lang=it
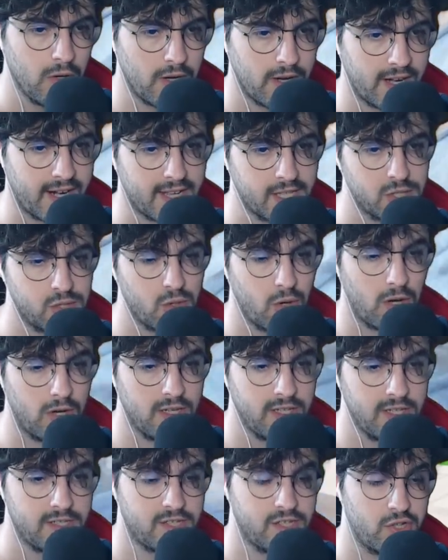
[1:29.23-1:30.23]
Ora
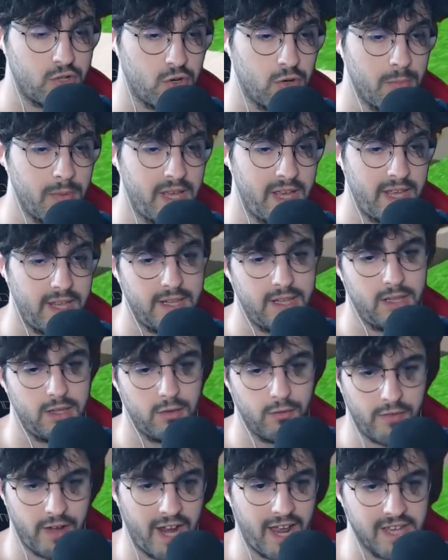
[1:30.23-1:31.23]
ragazzuoli, siccome
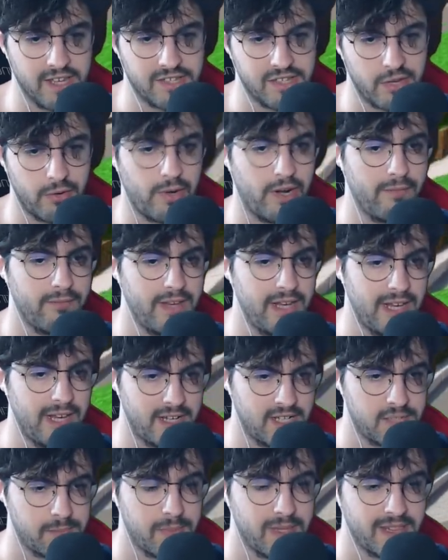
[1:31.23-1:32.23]
dovrà essere una villa
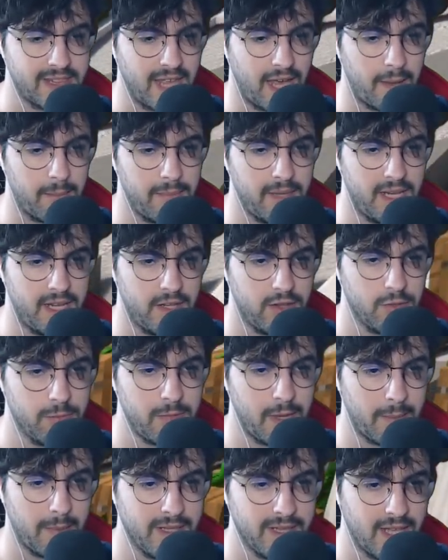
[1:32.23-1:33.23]
rispettabile,
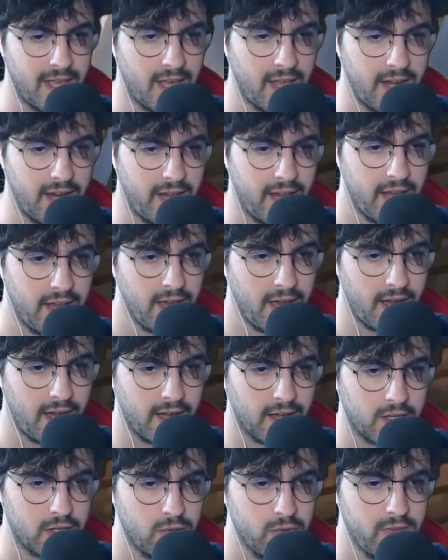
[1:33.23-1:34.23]
dobbiamo andare
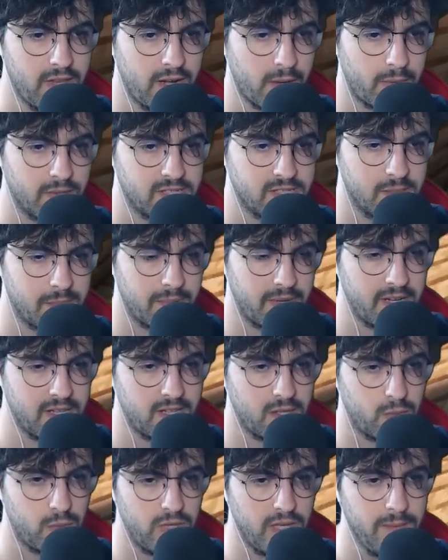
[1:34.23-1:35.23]
a chiudere queste
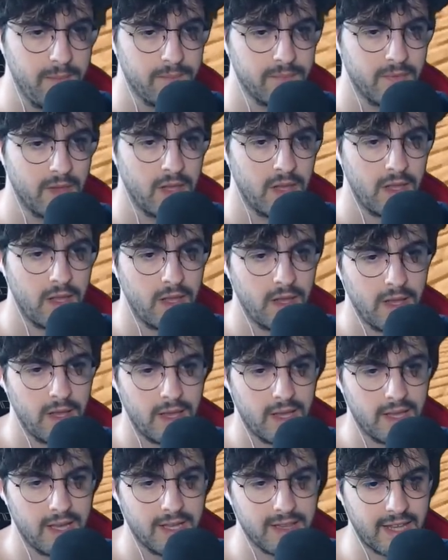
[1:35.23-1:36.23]
pareti qui
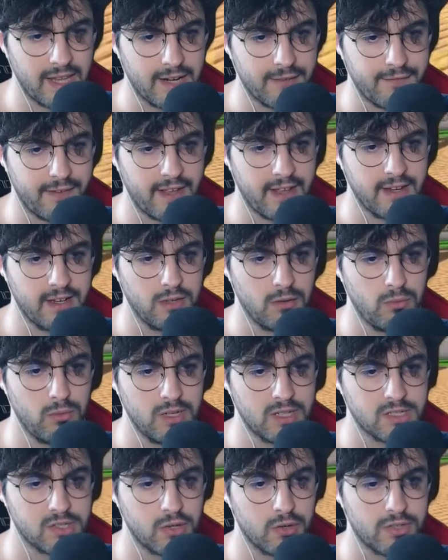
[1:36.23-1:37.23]
e andare a fare
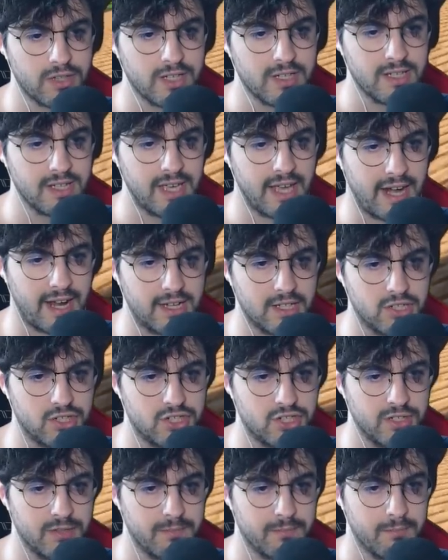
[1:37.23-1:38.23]
una sorta di
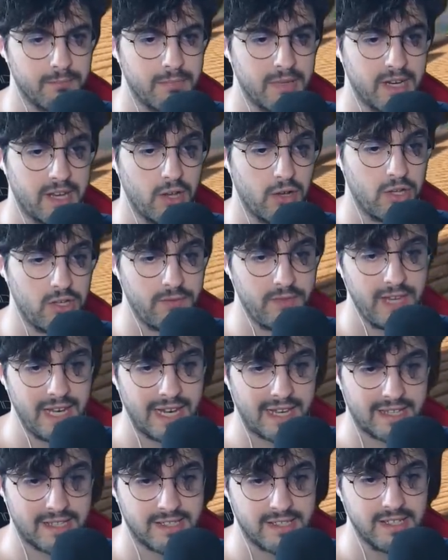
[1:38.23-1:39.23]
garage, perché ogni
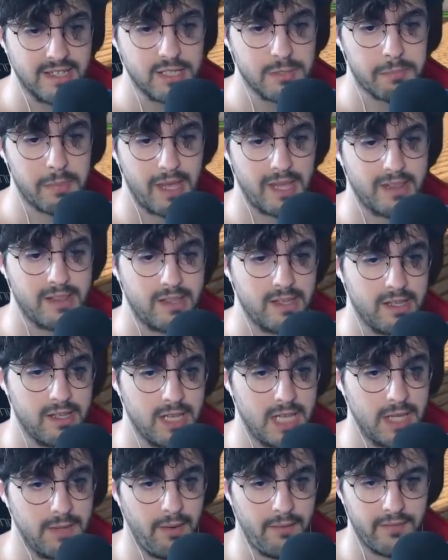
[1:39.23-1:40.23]
villa che si rispetti
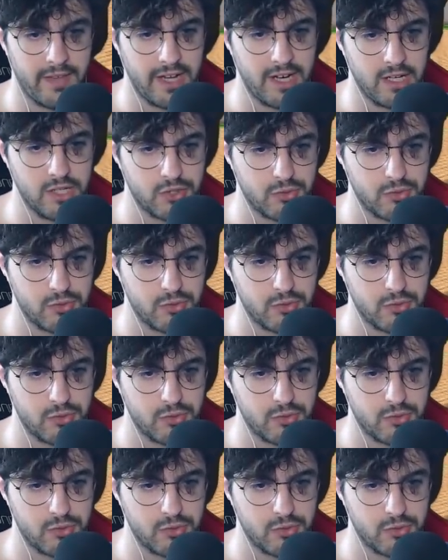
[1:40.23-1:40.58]
deve avere